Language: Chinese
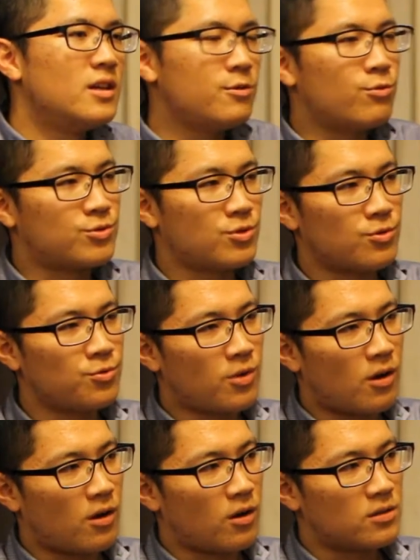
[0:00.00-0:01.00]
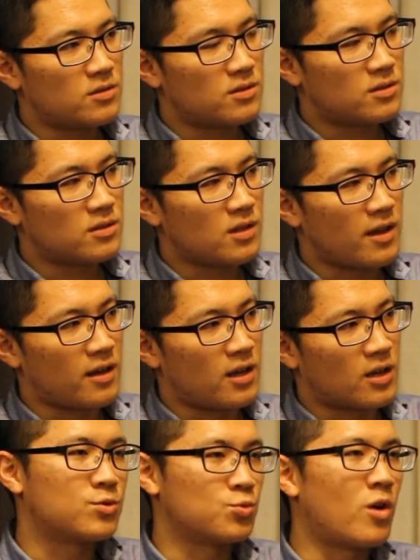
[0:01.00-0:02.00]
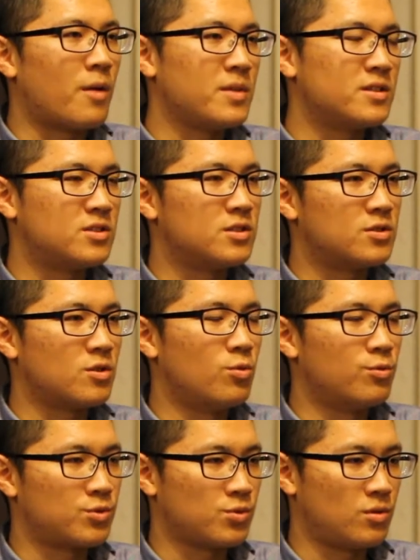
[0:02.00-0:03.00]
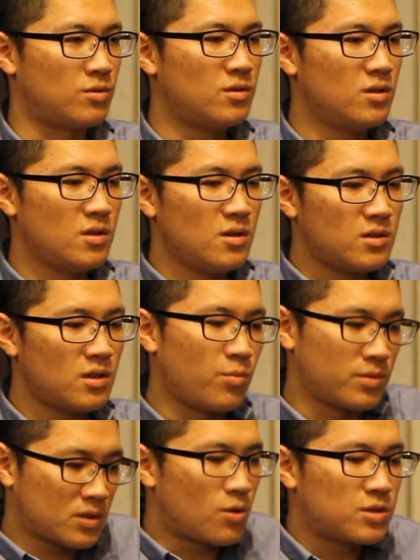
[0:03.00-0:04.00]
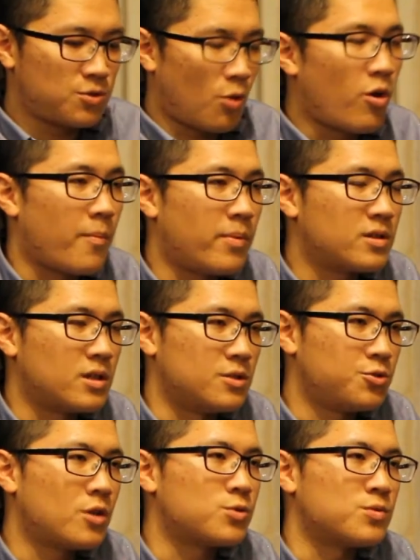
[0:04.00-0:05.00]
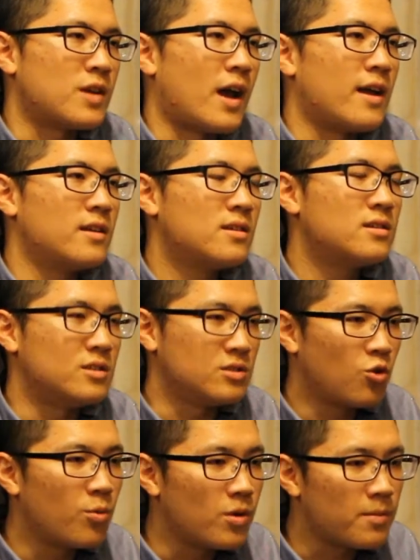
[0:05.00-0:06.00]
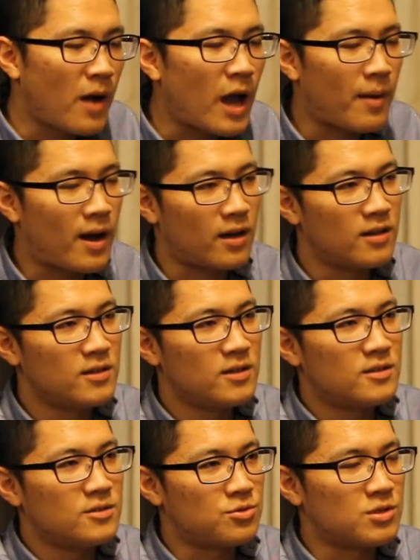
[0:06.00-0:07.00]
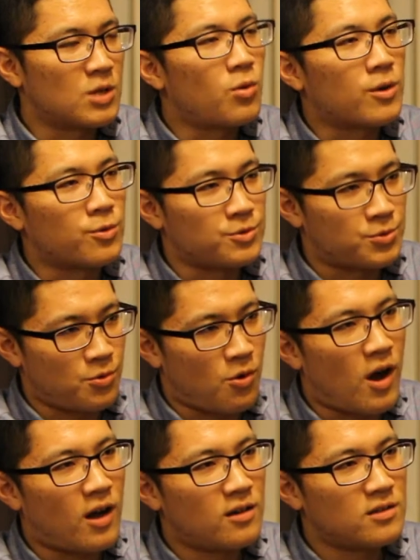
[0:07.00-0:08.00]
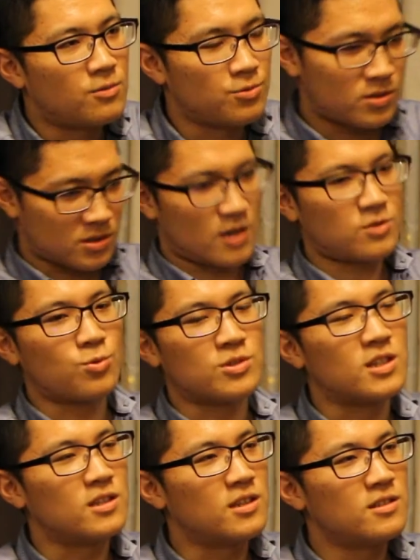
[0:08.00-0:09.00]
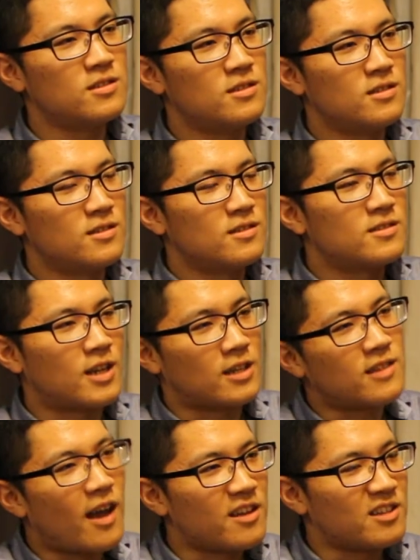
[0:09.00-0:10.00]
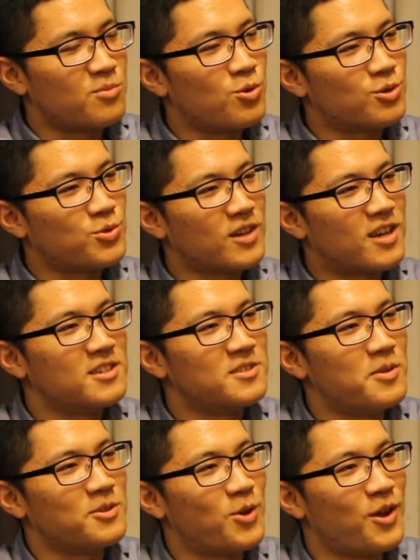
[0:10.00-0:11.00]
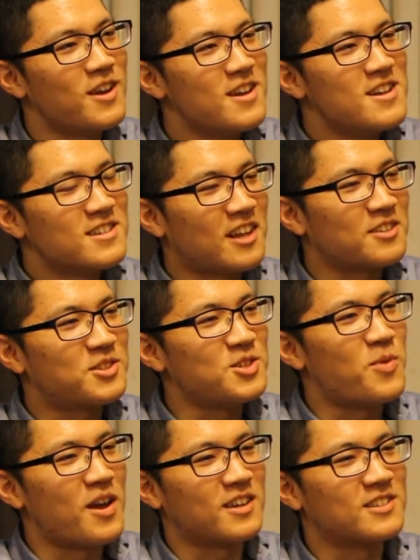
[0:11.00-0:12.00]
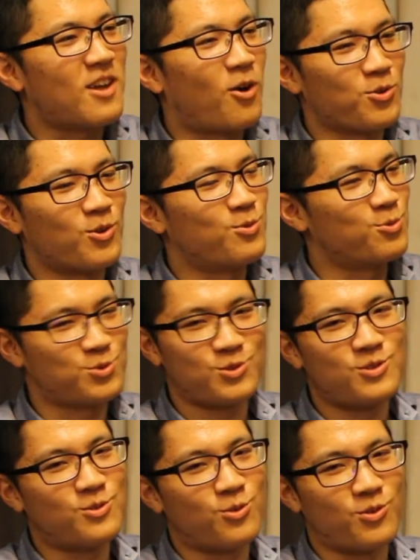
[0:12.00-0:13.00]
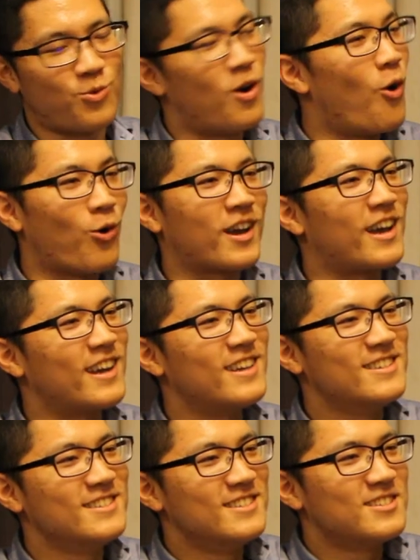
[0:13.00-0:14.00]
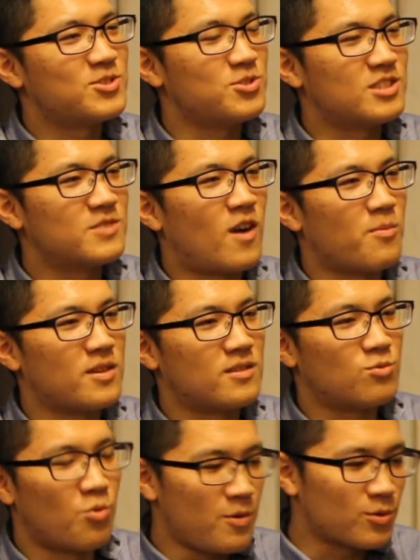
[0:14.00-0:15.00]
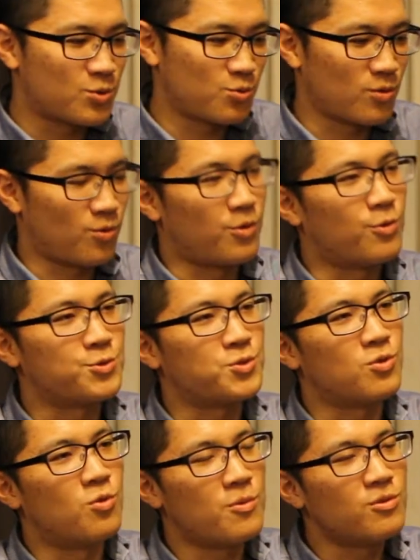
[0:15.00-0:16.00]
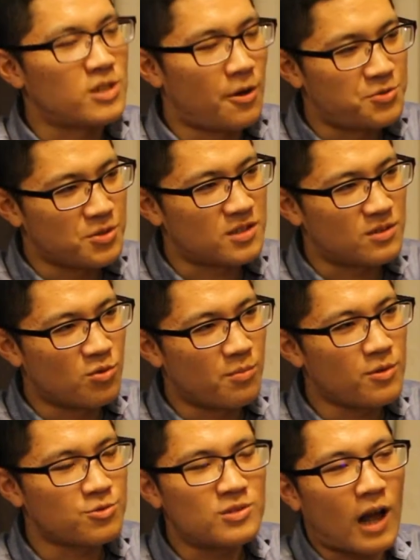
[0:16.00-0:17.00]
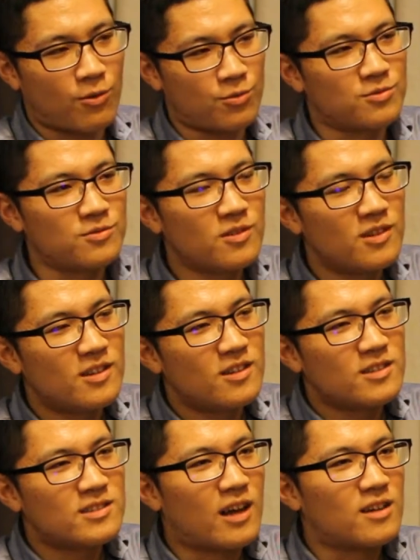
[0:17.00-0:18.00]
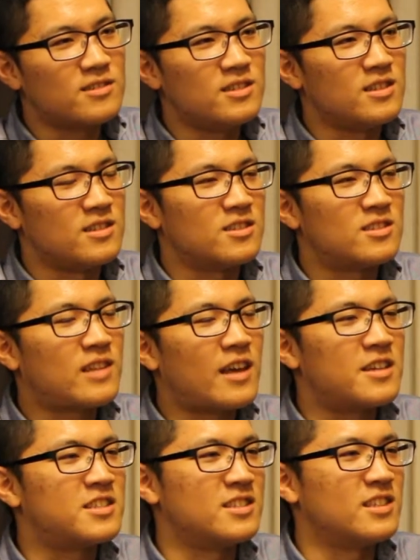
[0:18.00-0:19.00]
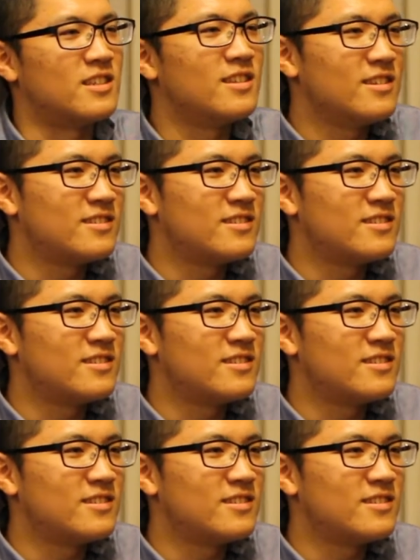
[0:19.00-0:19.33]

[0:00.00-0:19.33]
第五就遇到诶主管面试的时候问我说，那我们这公司需要外，可能需要出差，那你会不会害怕就是跟外国人说话？我就只跟他说，我前天才带尼泊尔队对日本队当地陪跟导游，我觉得我我 OK。所以这方面我没有出过国留学，我没有教学生，我没有去打工当一年的待业青年。